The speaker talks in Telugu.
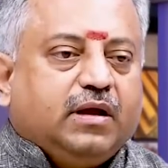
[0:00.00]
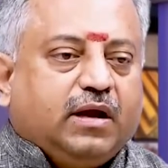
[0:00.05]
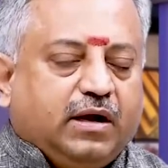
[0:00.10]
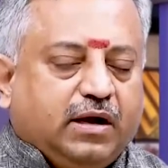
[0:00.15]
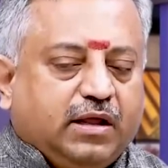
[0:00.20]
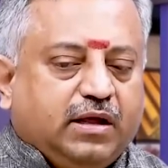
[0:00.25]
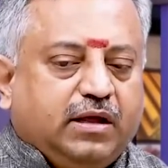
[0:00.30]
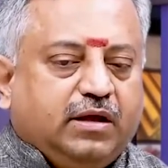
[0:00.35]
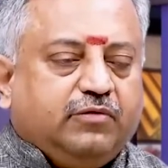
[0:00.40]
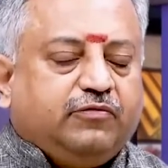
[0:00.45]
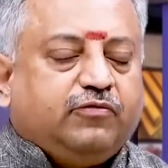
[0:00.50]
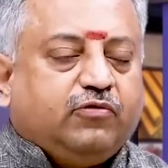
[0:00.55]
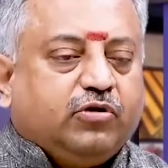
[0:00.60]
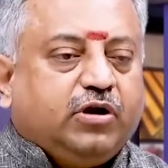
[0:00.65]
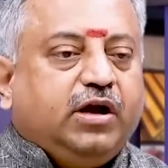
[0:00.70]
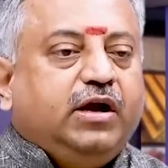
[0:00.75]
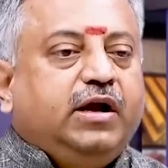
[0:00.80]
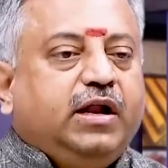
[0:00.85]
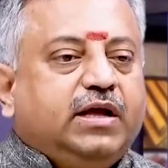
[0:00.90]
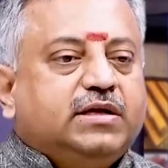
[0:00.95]
అంటే
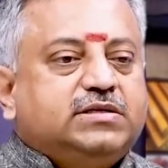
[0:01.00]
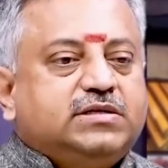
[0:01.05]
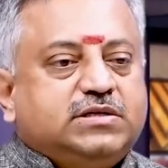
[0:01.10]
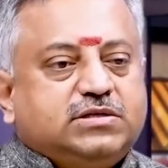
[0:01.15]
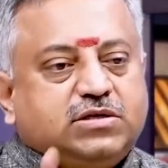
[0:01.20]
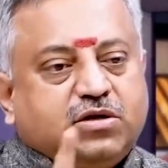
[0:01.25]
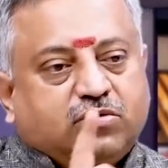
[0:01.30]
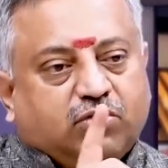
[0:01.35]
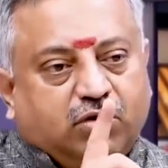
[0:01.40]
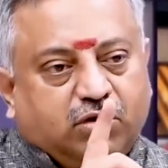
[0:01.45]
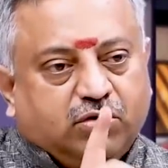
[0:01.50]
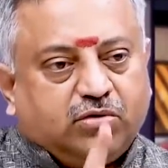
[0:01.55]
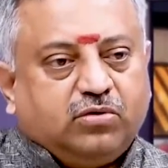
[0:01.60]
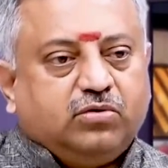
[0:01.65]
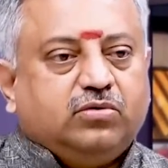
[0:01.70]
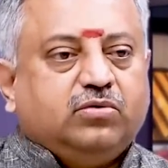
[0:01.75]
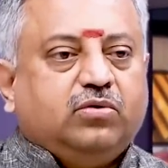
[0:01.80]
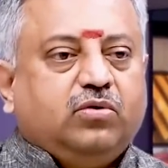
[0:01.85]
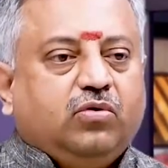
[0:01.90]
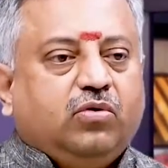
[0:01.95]
ఫోర్టీన్ డేస్ ఈజ్ ఈక్వల్ టు
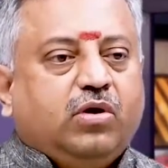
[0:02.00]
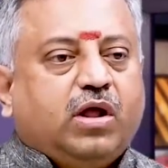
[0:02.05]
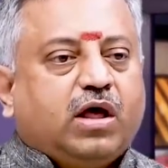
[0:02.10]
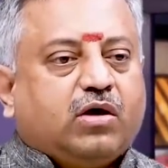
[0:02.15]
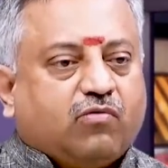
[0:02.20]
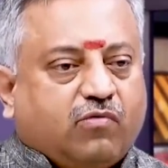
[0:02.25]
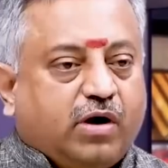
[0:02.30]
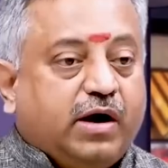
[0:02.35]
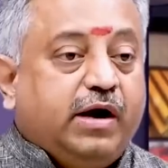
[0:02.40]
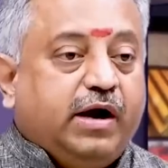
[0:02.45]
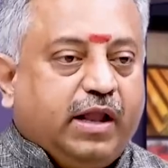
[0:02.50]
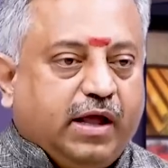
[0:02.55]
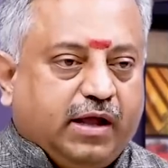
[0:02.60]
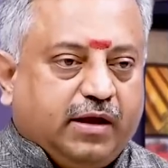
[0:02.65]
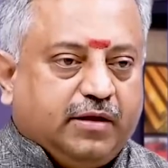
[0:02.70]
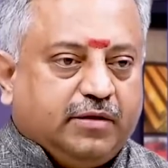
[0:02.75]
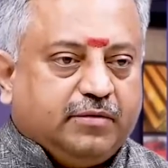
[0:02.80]
లూనార్ వన్ డే